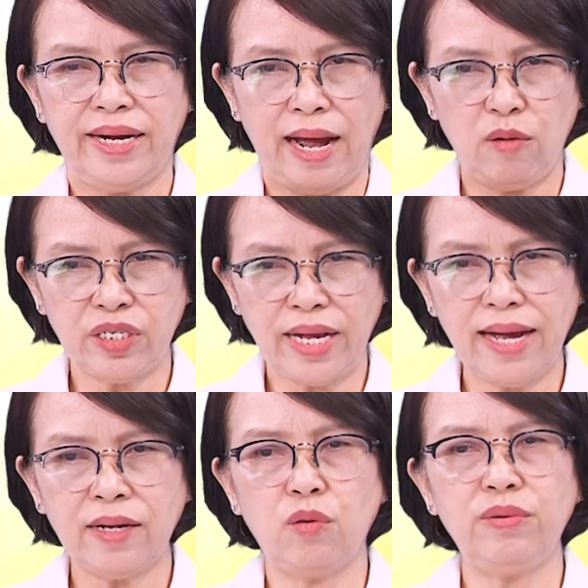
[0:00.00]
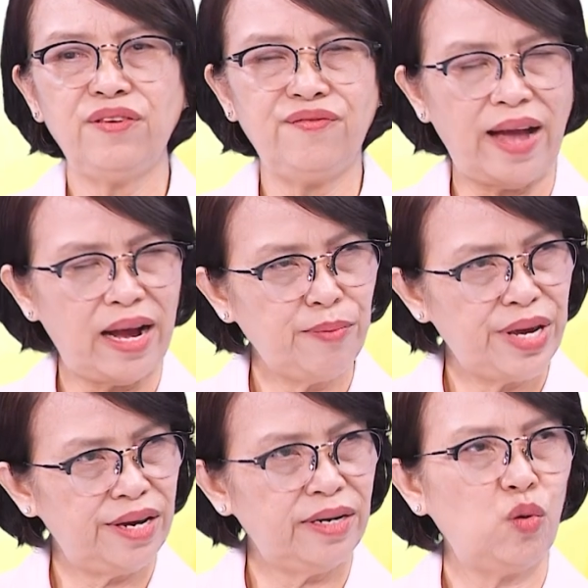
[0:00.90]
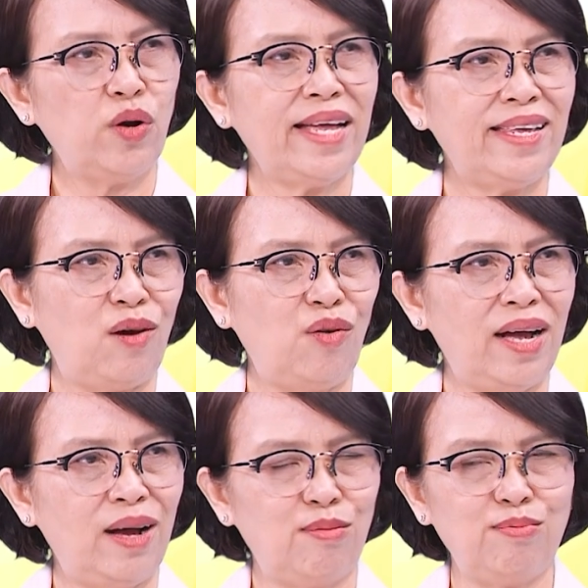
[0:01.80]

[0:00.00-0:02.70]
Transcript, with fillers: khảo sát cũng như phản biện của các nhà khoa học.